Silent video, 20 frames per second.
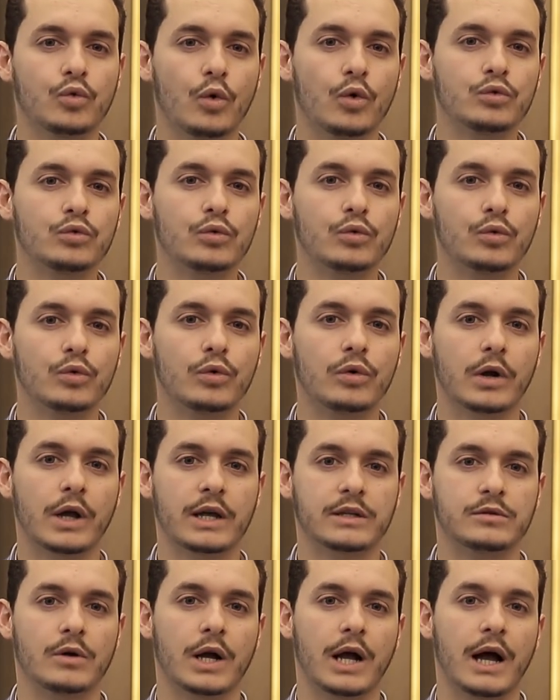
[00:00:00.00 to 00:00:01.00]
todo o lucro
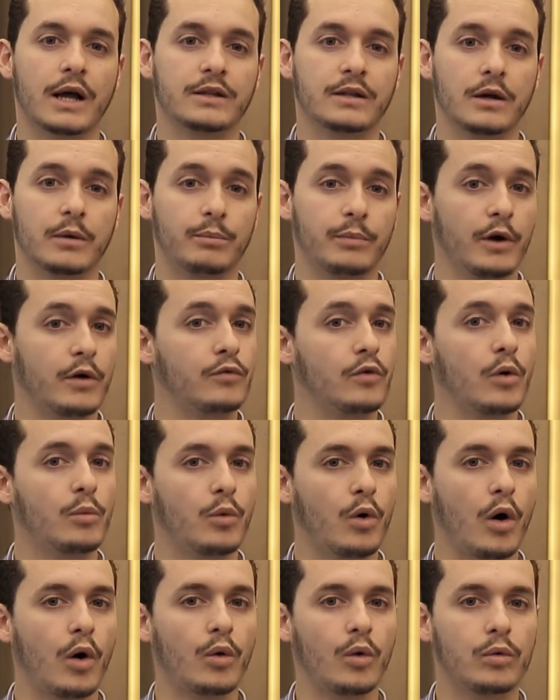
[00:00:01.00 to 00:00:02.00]
que a sua carteira
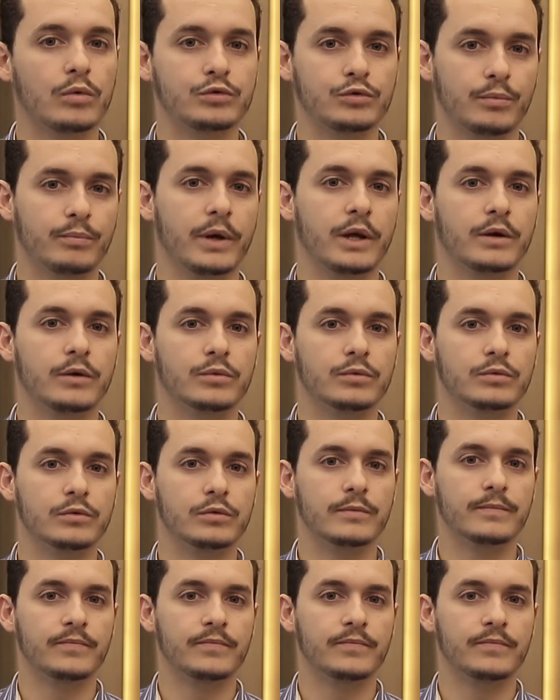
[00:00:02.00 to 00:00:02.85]
performou ao longo de um período.